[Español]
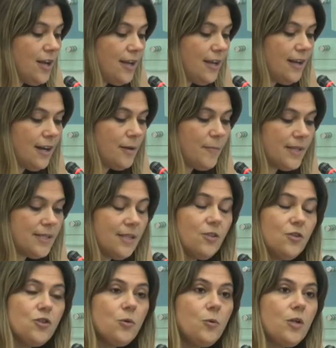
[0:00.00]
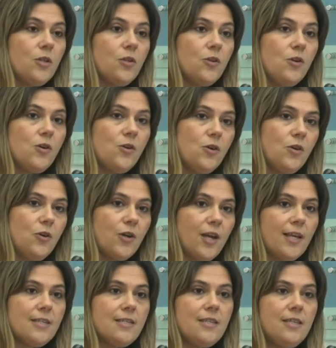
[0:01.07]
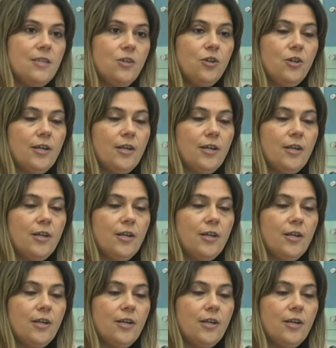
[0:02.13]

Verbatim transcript: y repasando sobre todo lo que ha sido